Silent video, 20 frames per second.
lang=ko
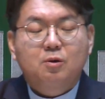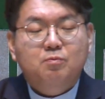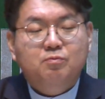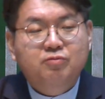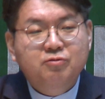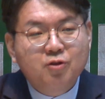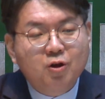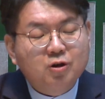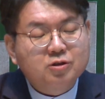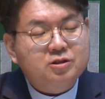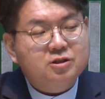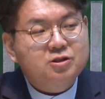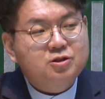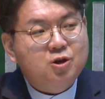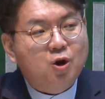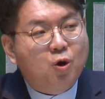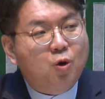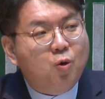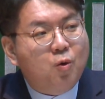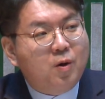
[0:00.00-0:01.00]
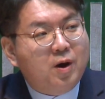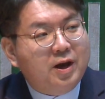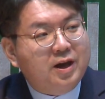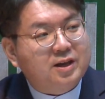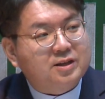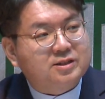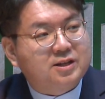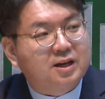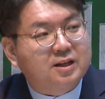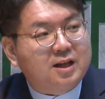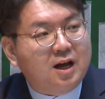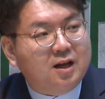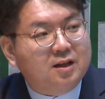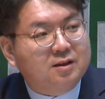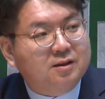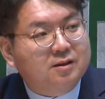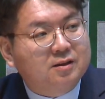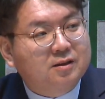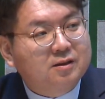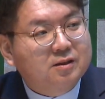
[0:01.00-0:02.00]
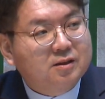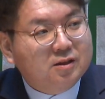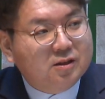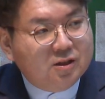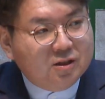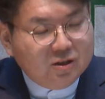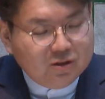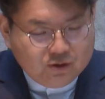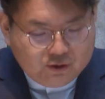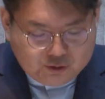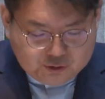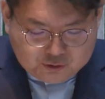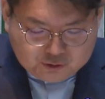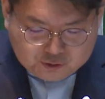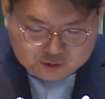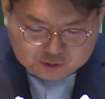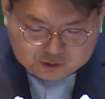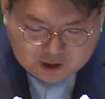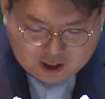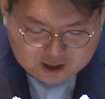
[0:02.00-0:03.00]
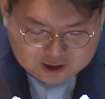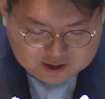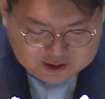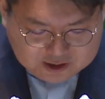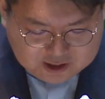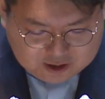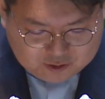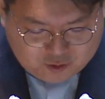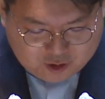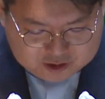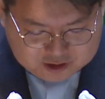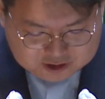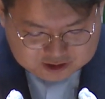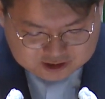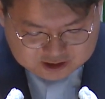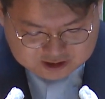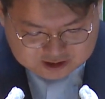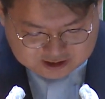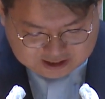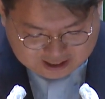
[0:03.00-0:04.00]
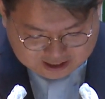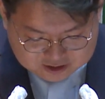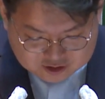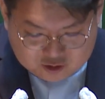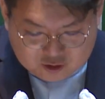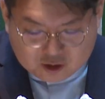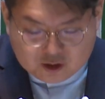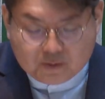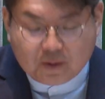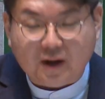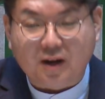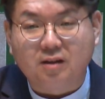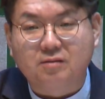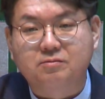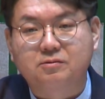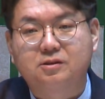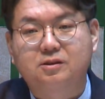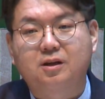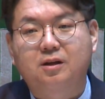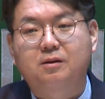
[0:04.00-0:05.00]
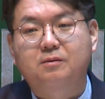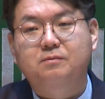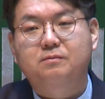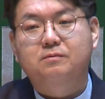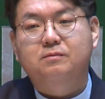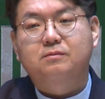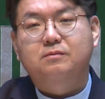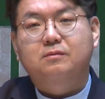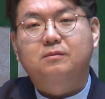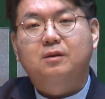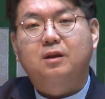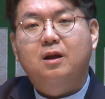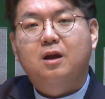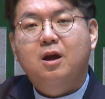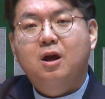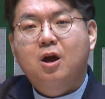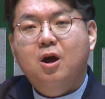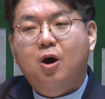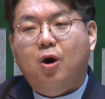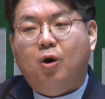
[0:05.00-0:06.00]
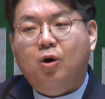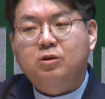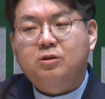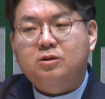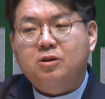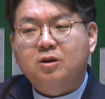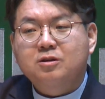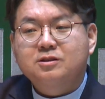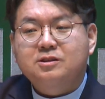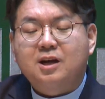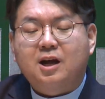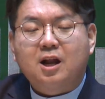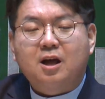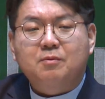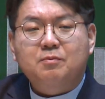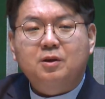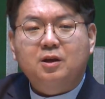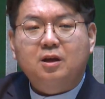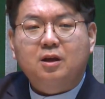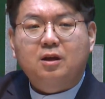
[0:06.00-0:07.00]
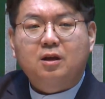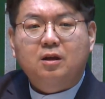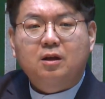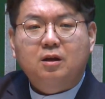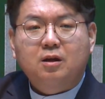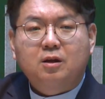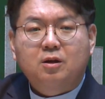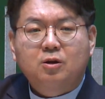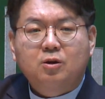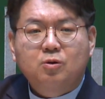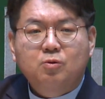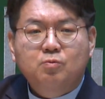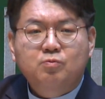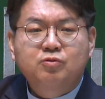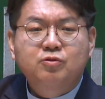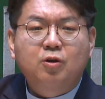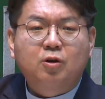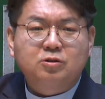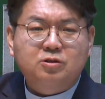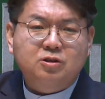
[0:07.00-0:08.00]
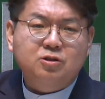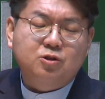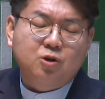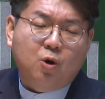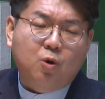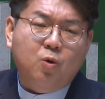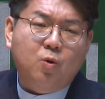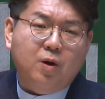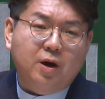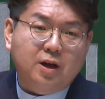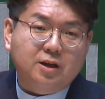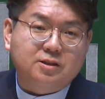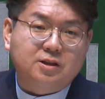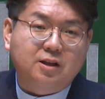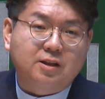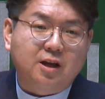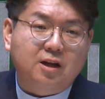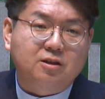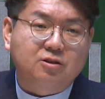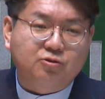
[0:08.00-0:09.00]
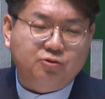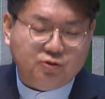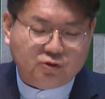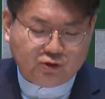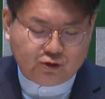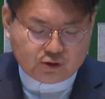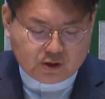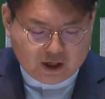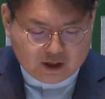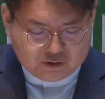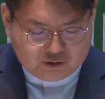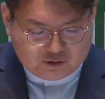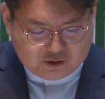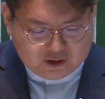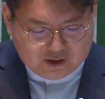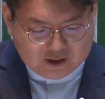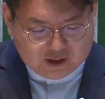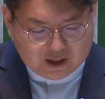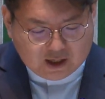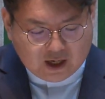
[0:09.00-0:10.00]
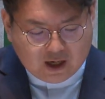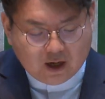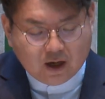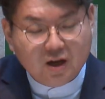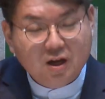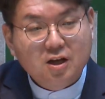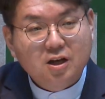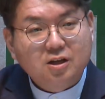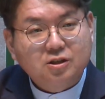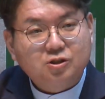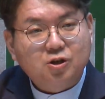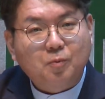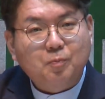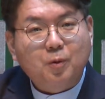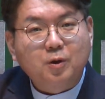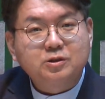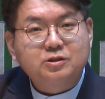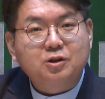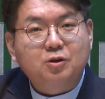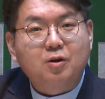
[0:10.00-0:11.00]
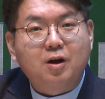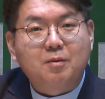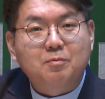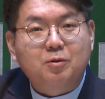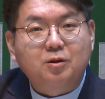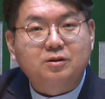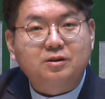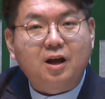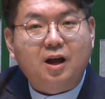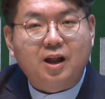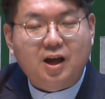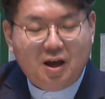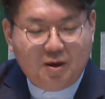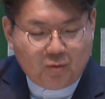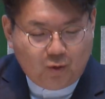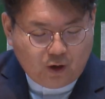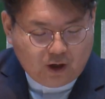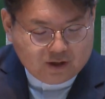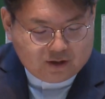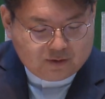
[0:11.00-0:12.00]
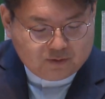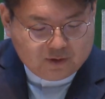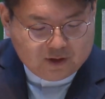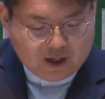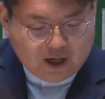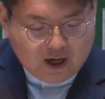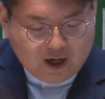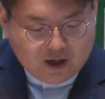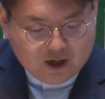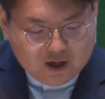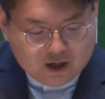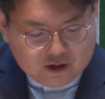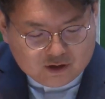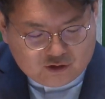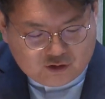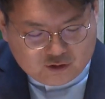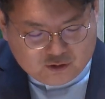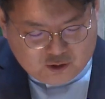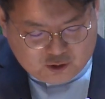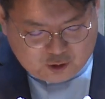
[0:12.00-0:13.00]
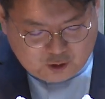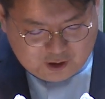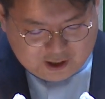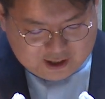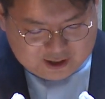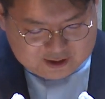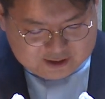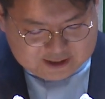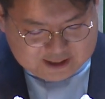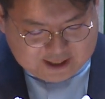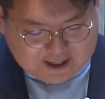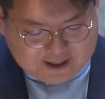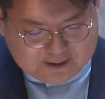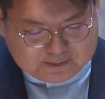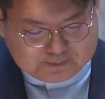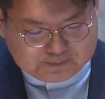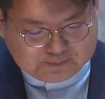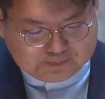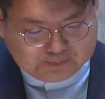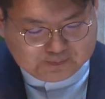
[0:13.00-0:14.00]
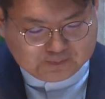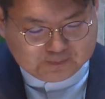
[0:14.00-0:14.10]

무너진 여호와의 재단 수축하는 자 되시기를 간절히 바랍니다. 어떤 사람이 무너진 여호와의 재단을 수축할 수 있는가? 첫 번째로 한번 따라해 보겠습니다. 순종하는 자.